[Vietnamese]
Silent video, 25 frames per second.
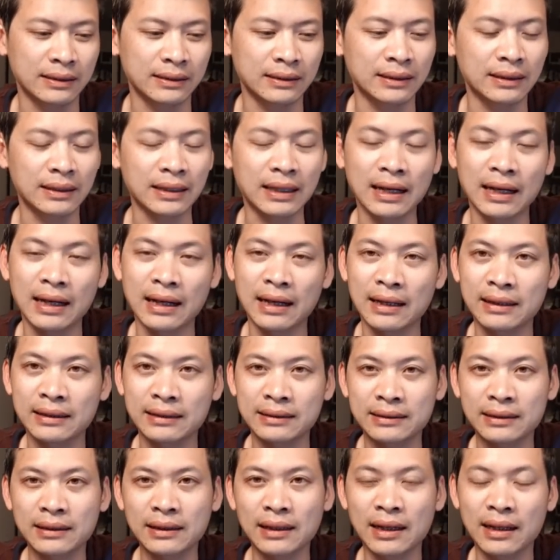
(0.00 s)
người ta
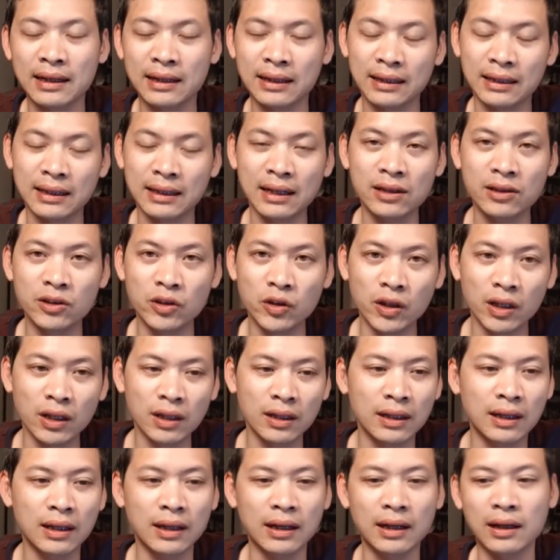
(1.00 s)
trước đây người ta
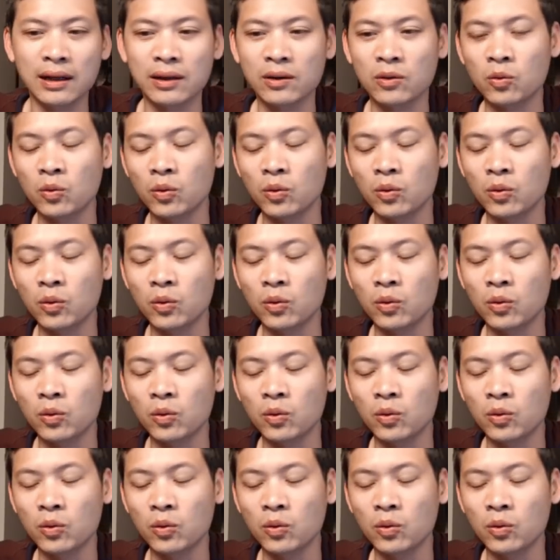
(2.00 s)
hứa là